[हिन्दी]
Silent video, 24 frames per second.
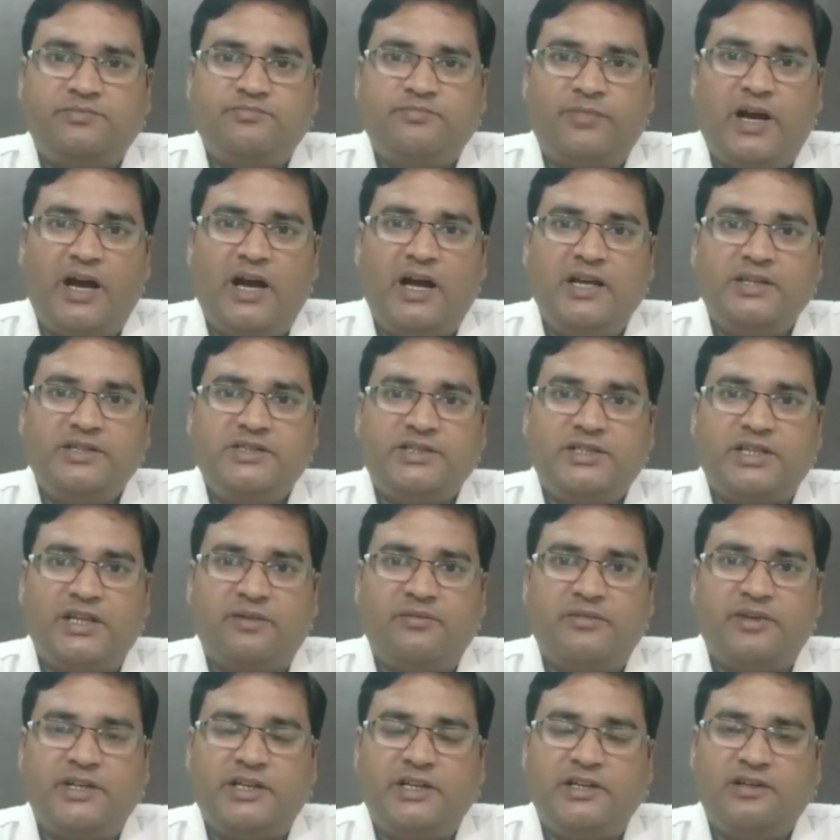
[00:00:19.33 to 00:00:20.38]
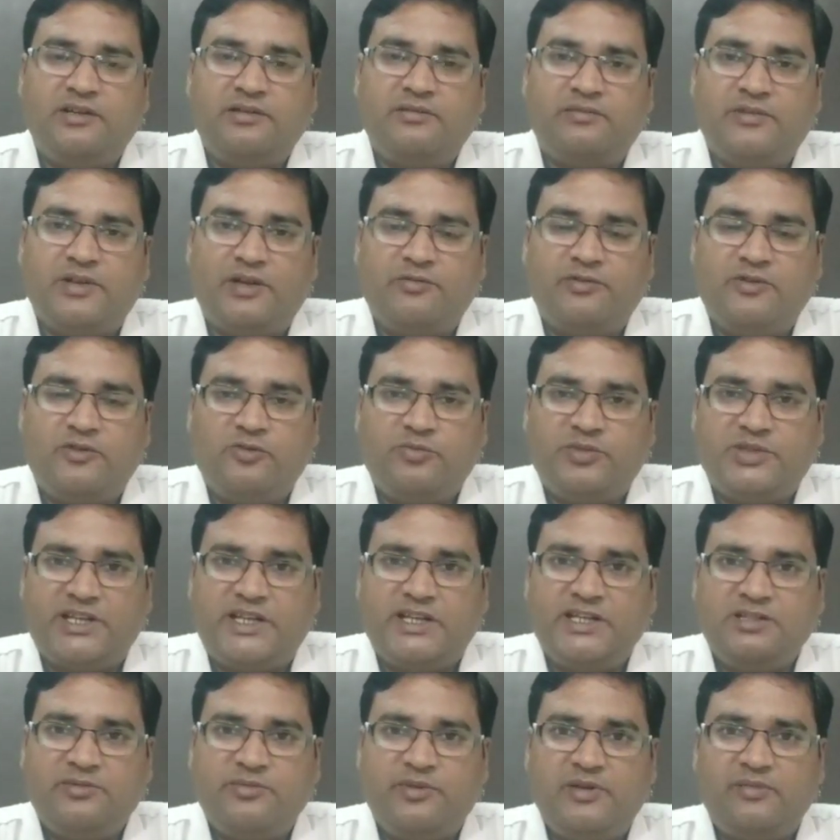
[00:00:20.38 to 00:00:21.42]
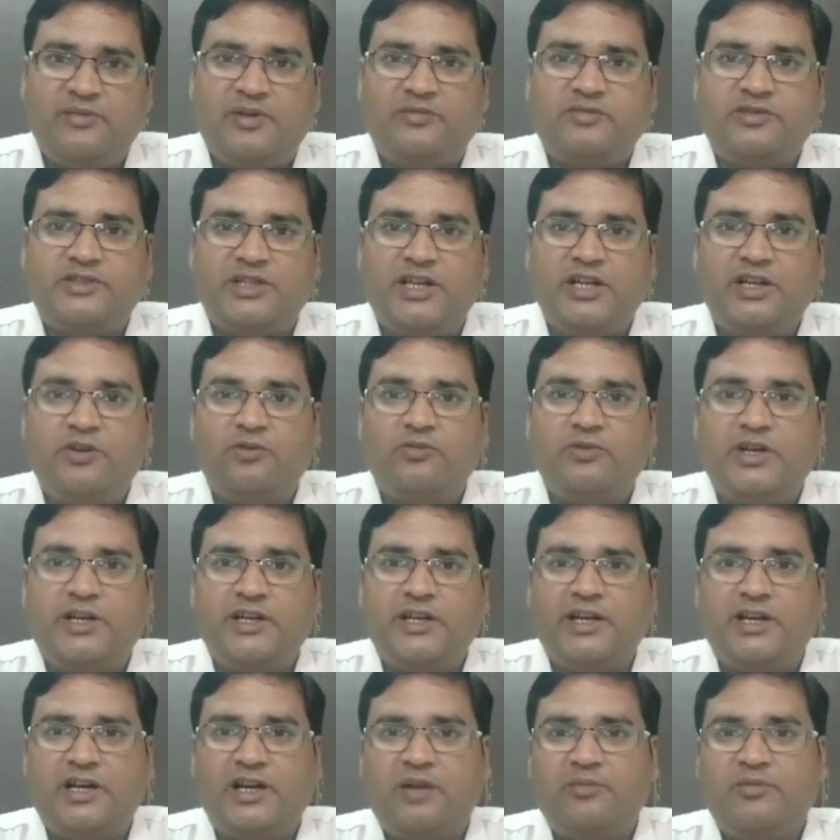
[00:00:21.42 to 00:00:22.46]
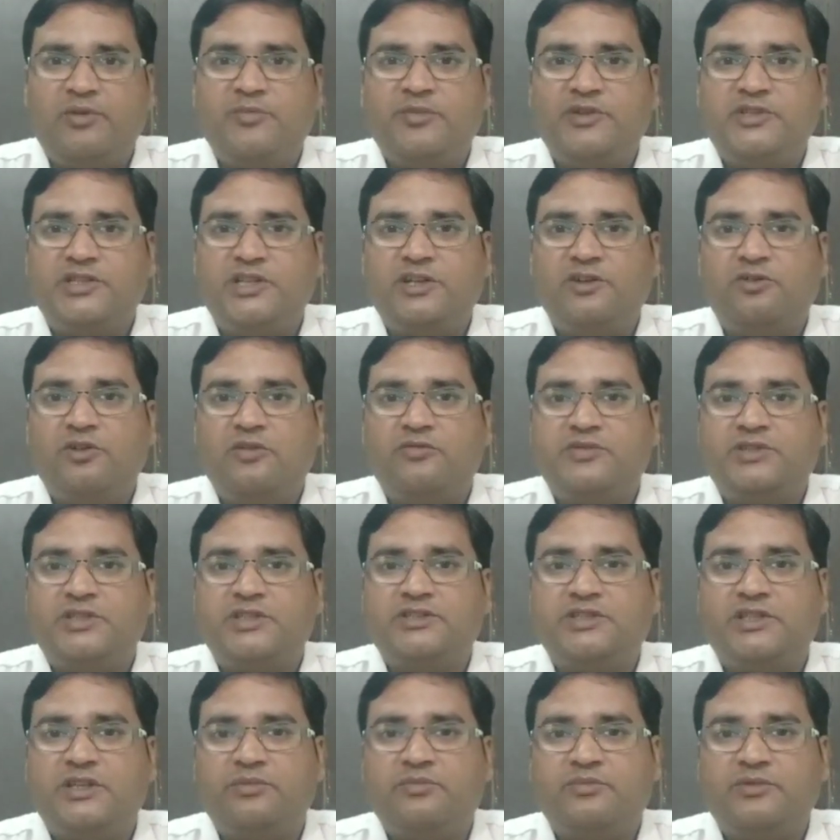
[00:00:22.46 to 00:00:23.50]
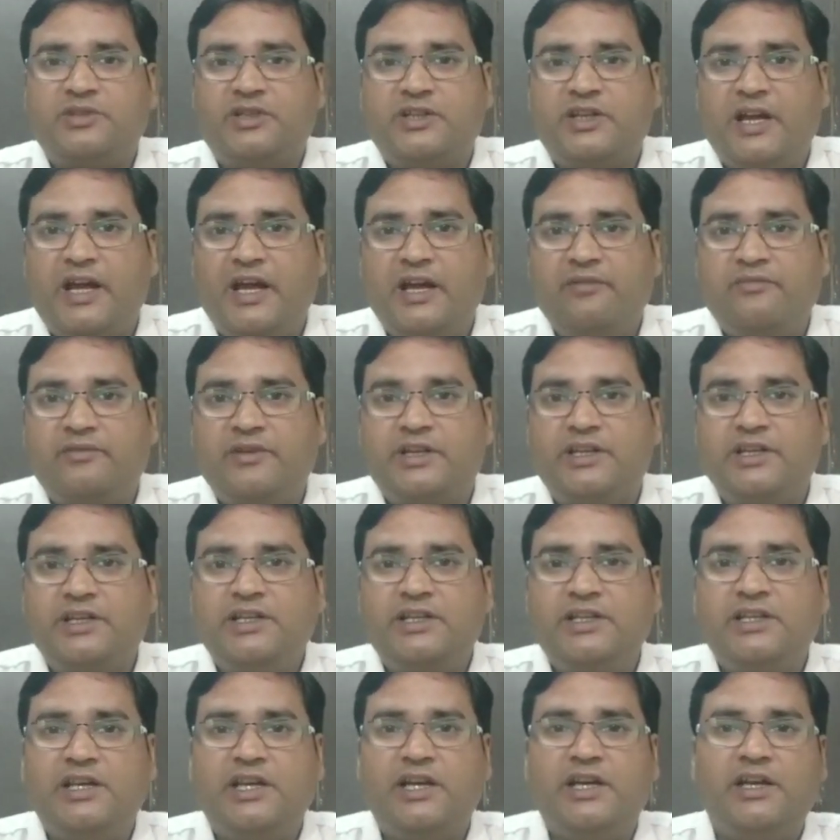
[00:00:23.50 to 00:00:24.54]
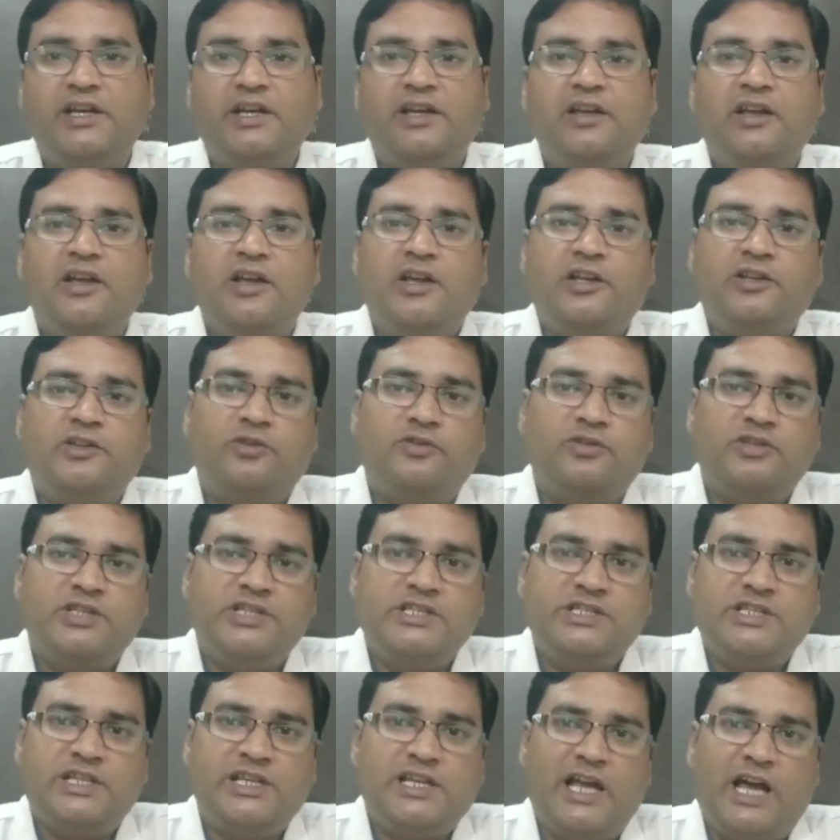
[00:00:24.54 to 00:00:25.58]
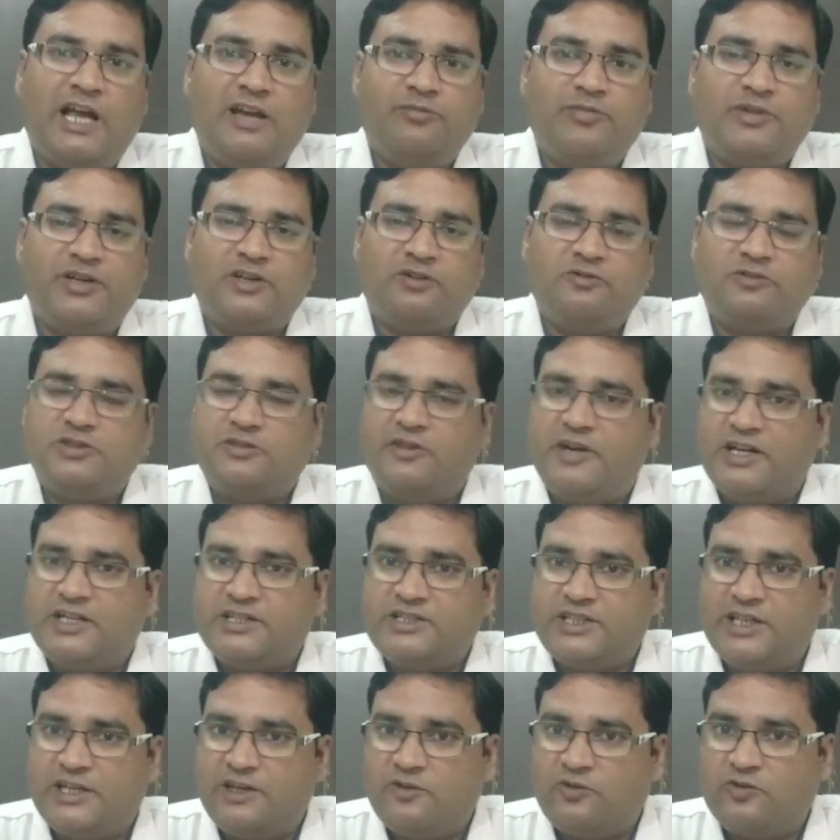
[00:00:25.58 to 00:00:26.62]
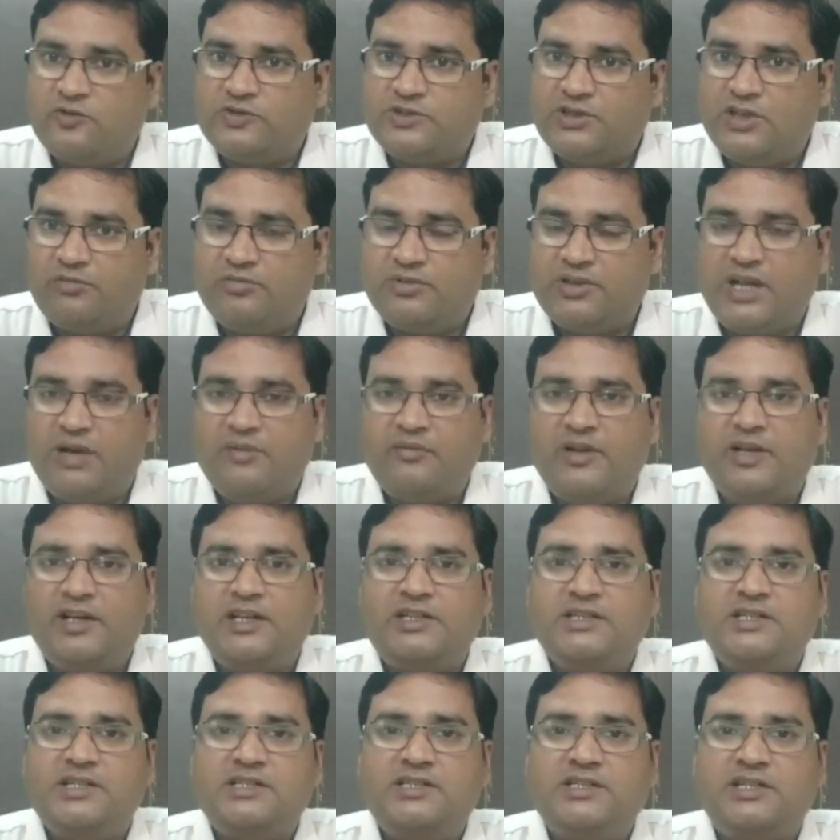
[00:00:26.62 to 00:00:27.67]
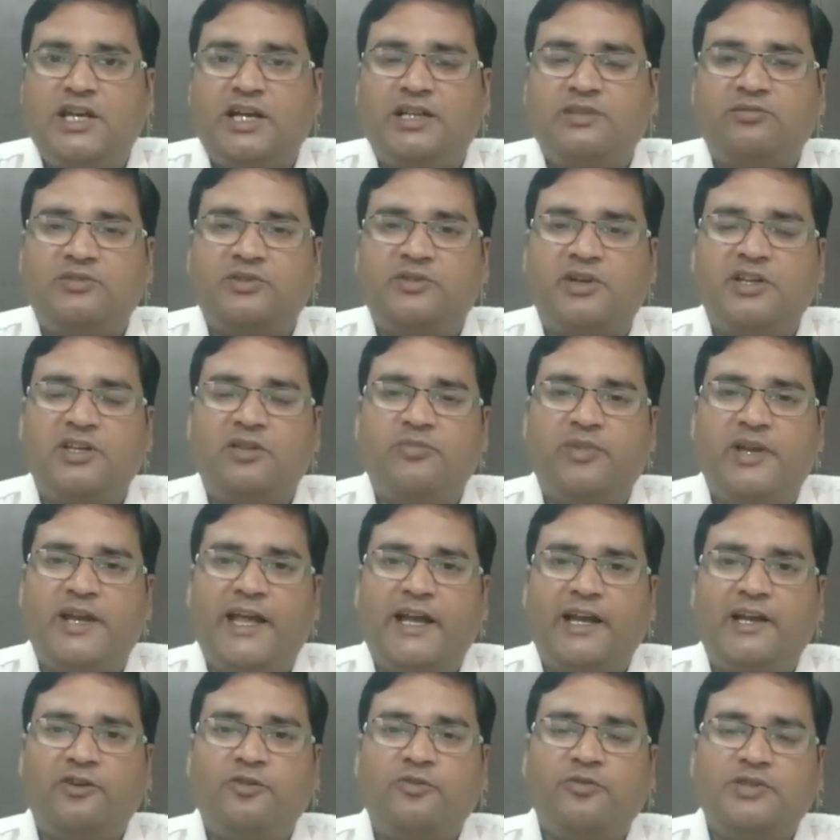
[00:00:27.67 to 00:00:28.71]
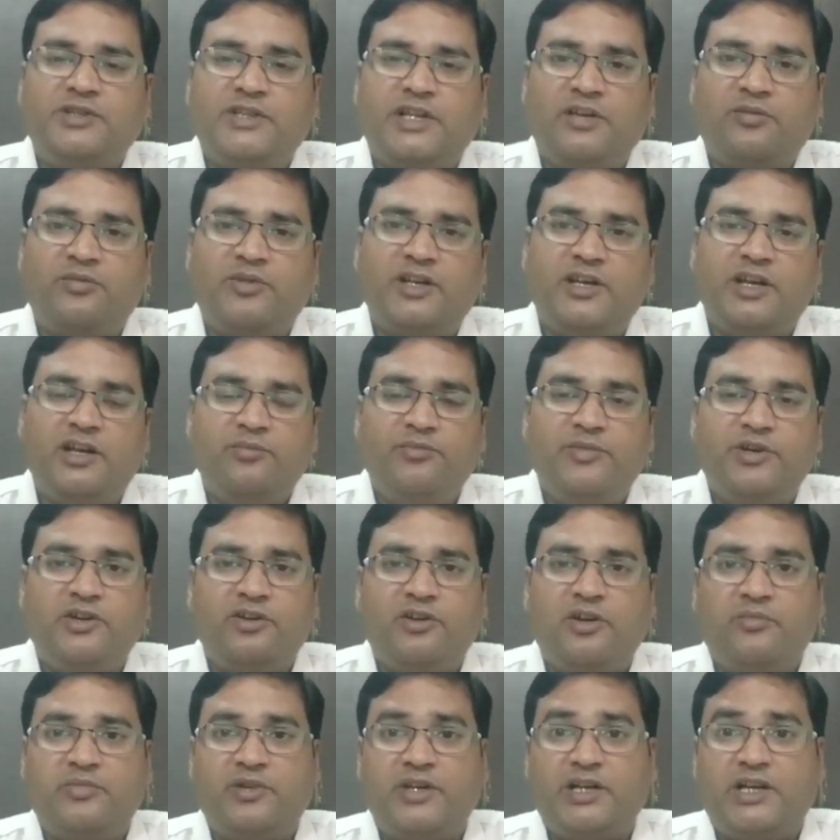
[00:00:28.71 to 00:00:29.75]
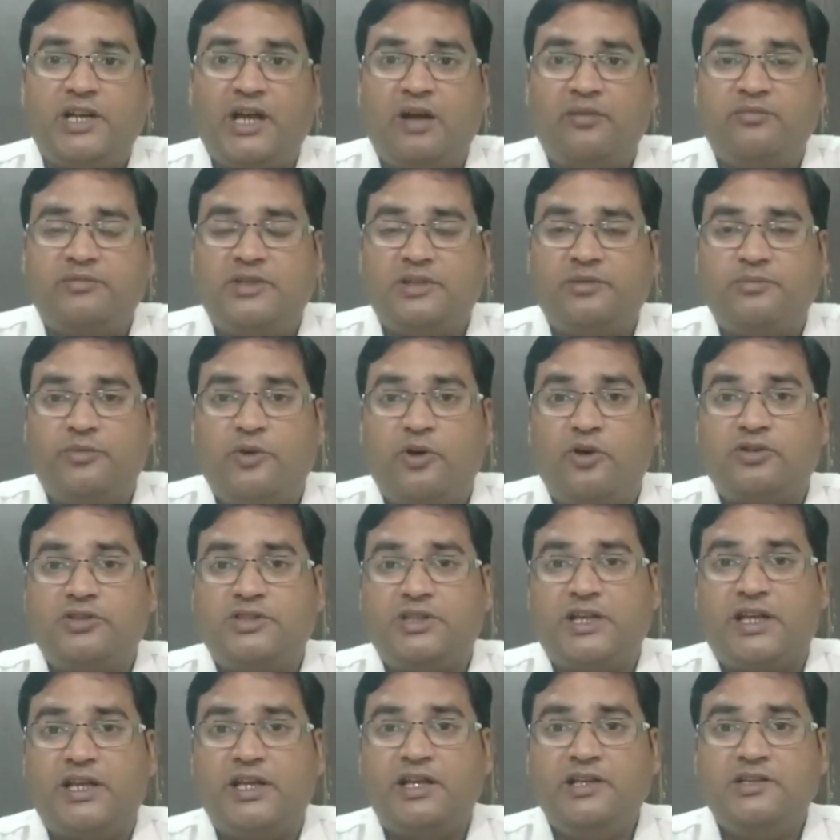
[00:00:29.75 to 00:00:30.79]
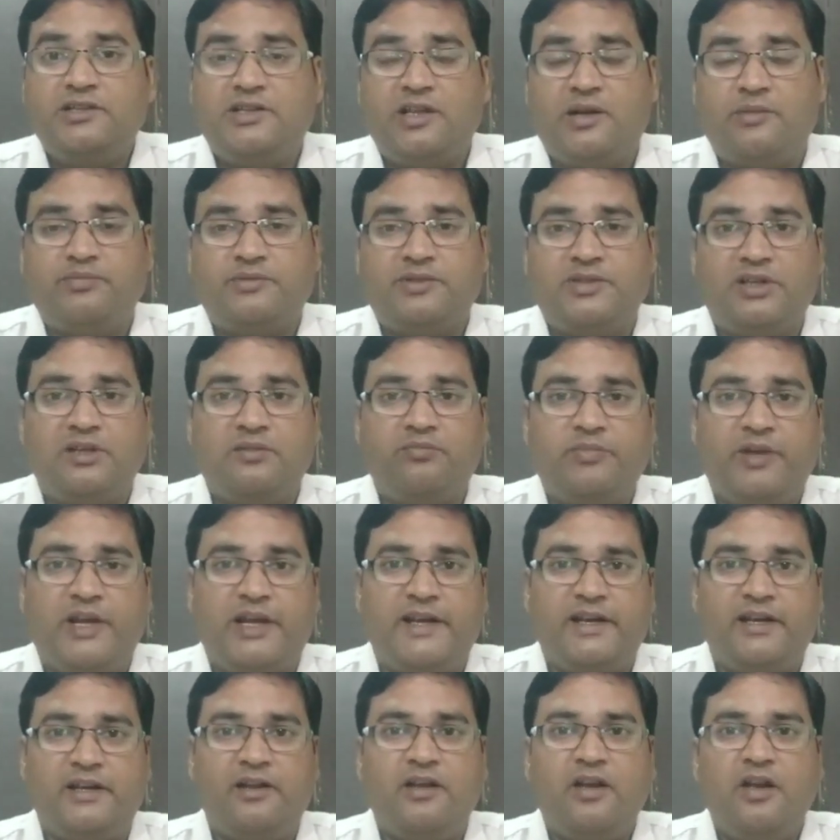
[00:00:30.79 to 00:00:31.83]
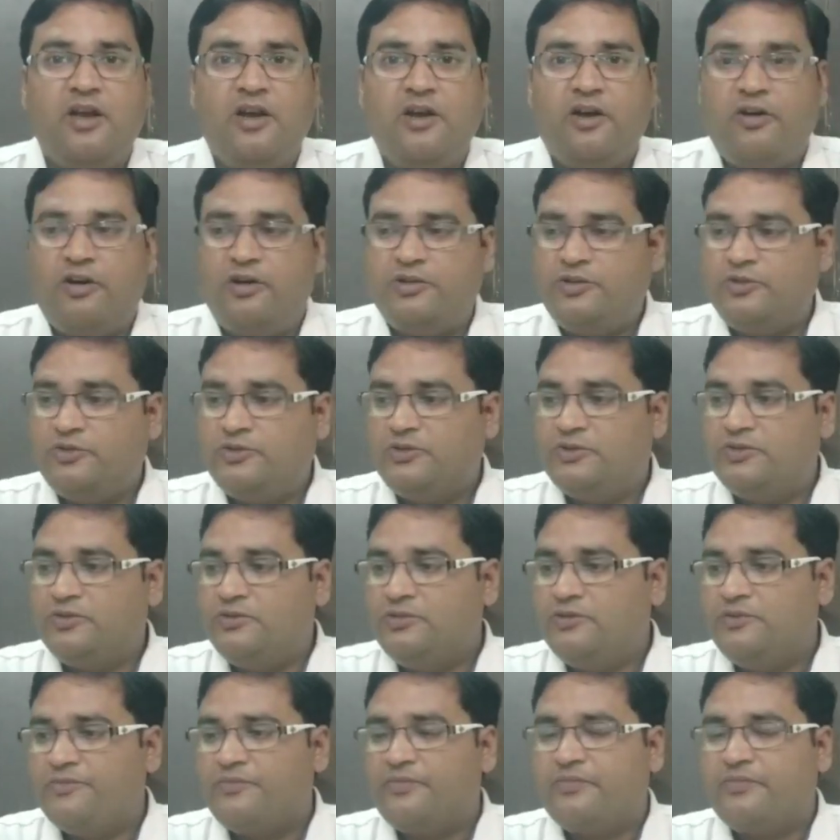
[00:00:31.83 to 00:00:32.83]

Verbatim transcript: पांच खबरें इन खबरों को बताने से पहले मैं आपसे यही कहूंगा कि अगर आपने मेरे चैनल को अभी तक सब्सक्राइब नहीं किया है तो नीचे लाल बटन को दबा के चैनल को सब्सक्राइब कर लीजिए साथ में दबाइए बेल आइकन को भी ताकि मेरी हर वीडियो का अपडेट आप तक पहुँच सके सबसे पहले और दोस्तों